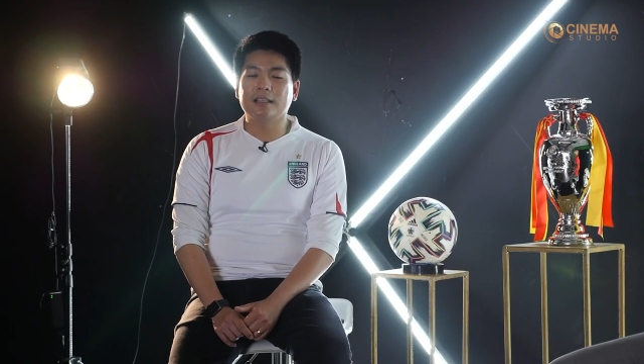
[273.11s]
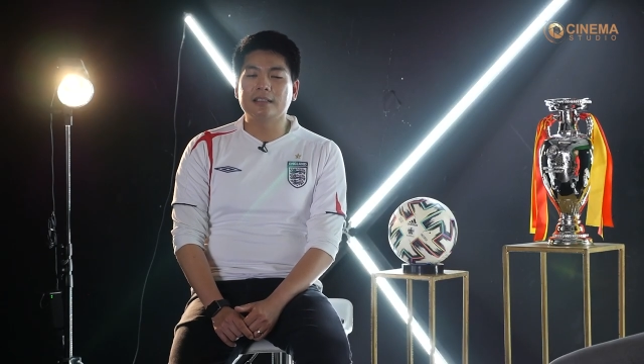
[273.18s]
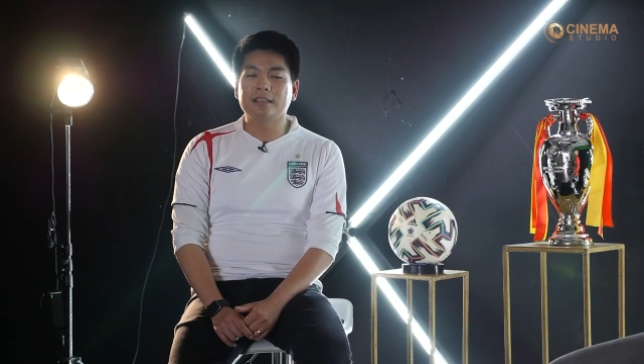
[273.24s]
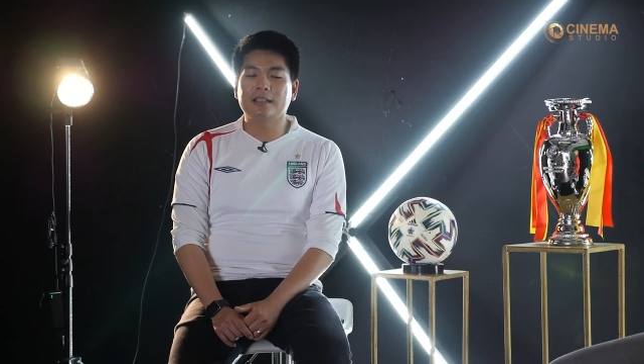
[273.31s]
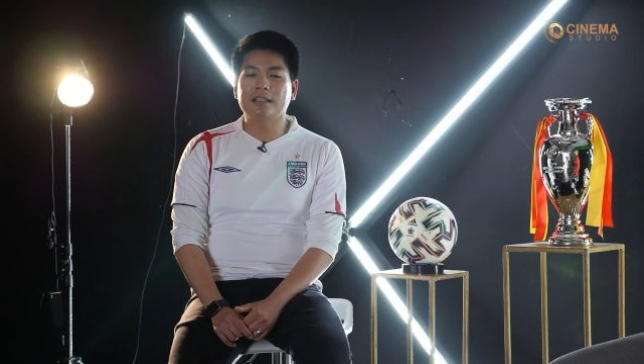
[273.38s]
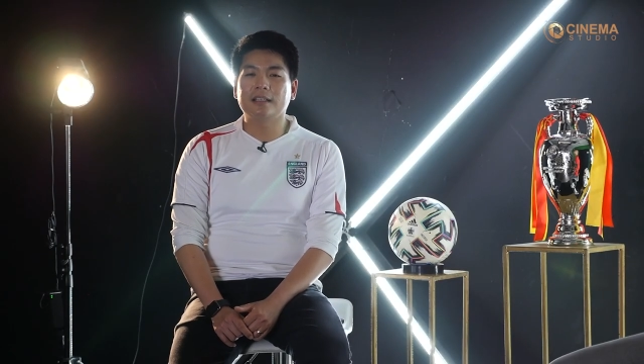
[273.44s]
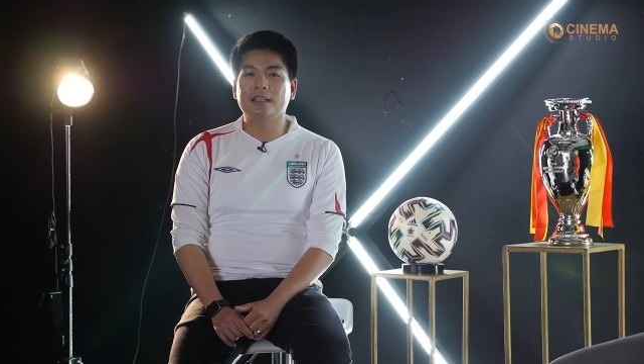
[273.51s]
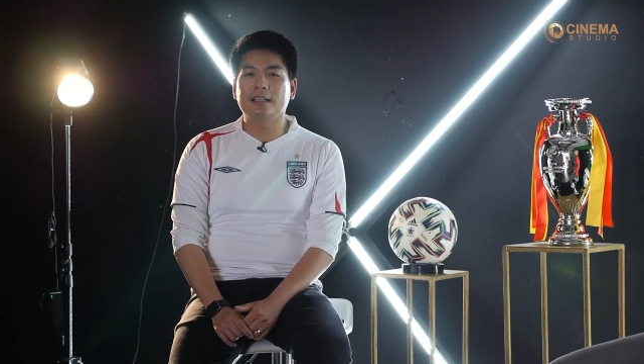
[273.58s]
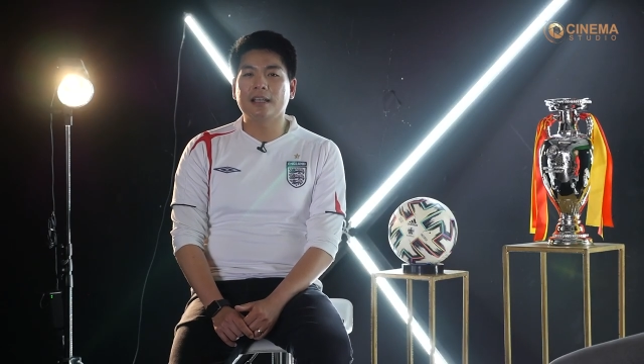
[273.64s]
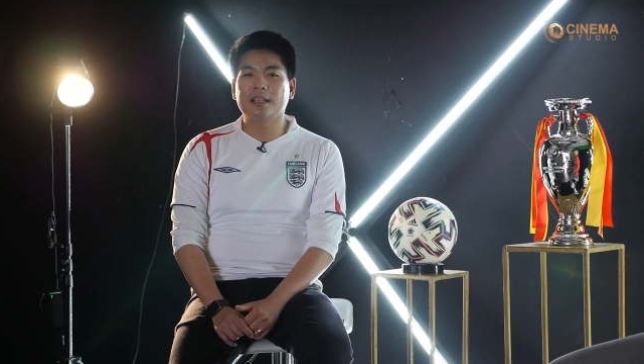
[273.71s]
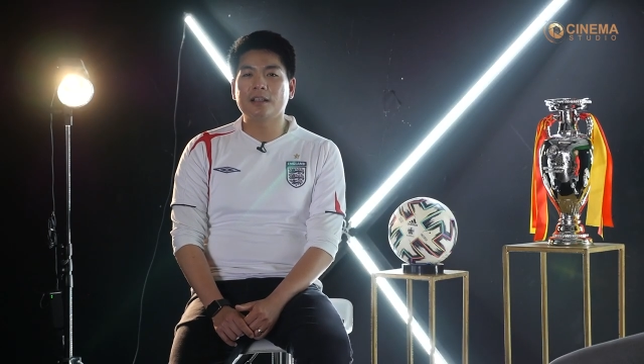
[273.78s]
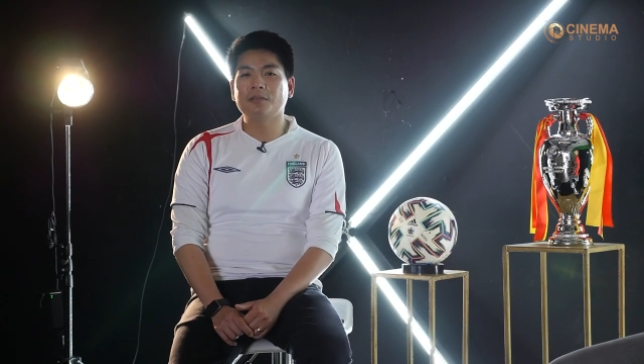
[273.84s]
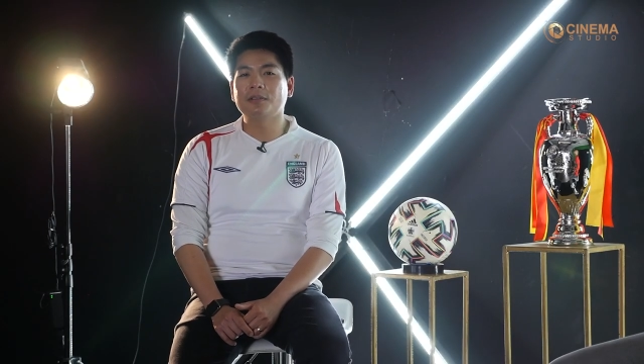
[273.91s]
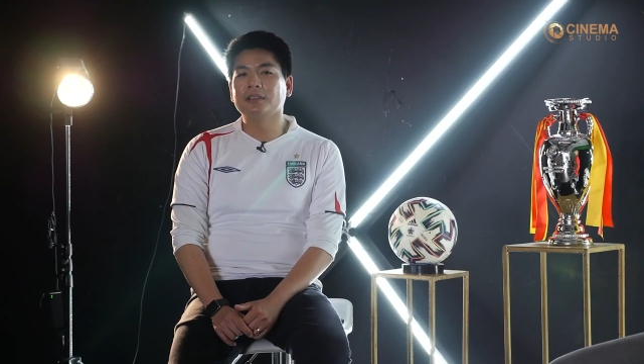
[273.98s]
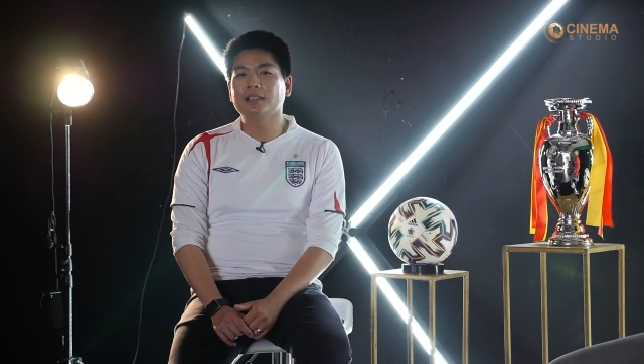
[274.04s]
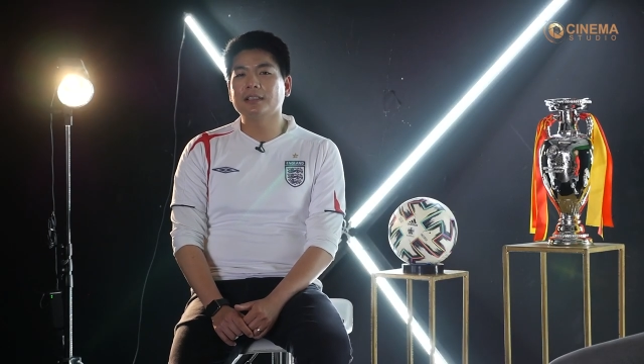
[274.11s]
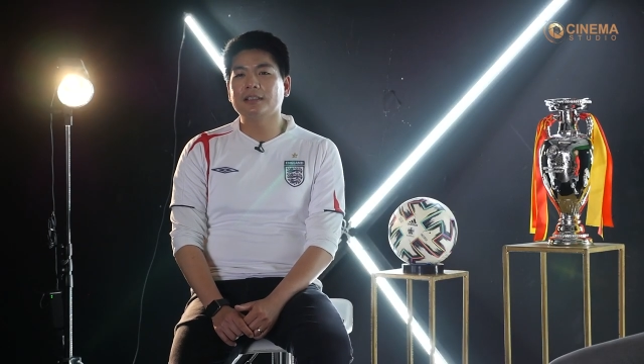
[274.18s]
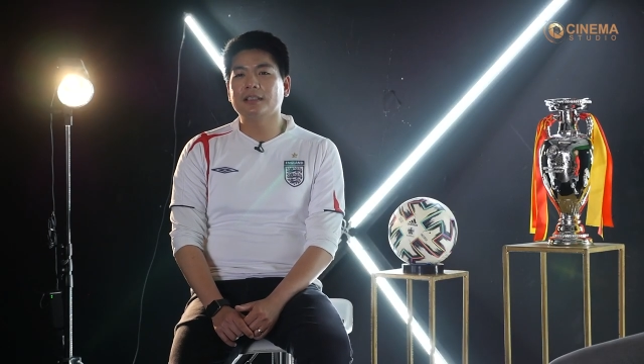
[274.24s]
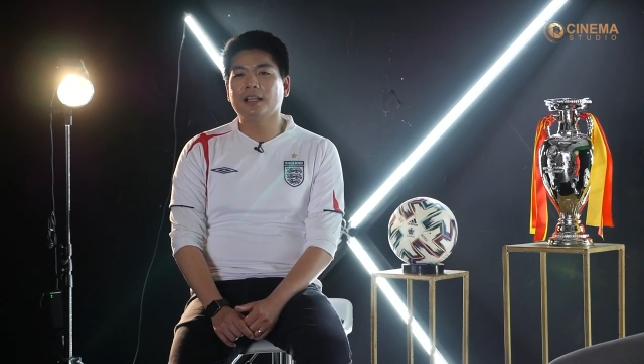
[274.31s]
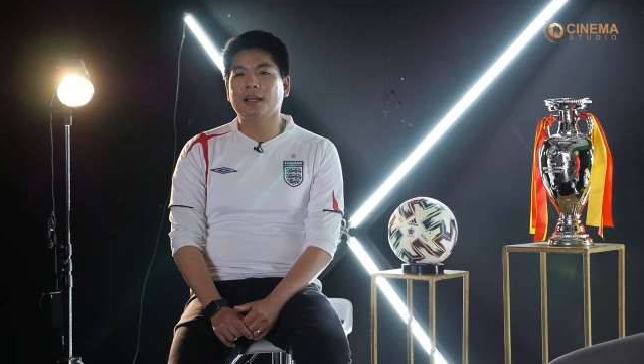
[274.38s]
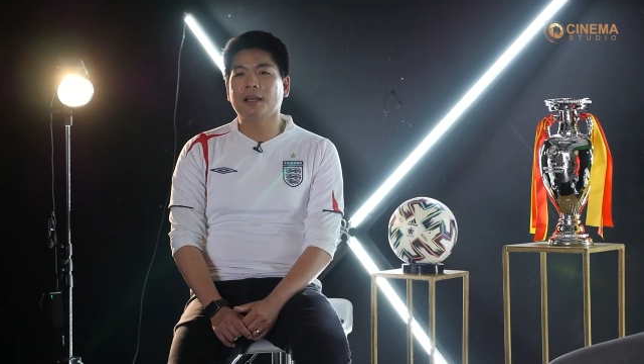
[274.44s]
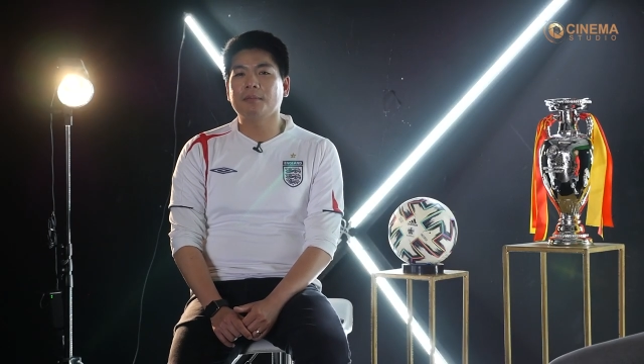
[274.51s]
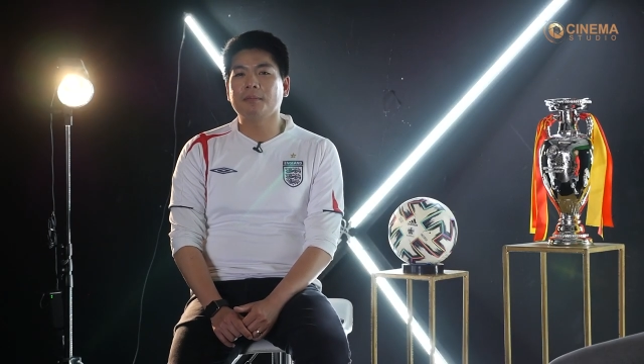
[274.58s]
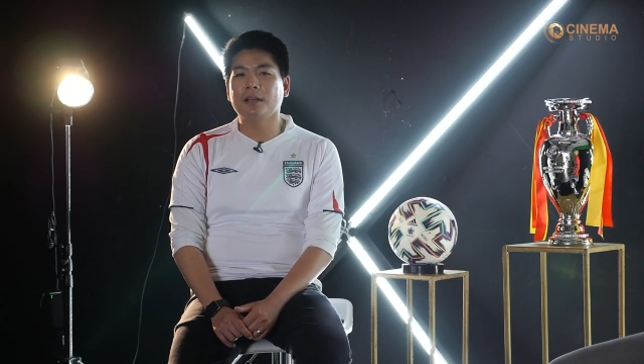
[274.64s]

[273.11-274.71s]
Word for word: như Danny hay có phân tích là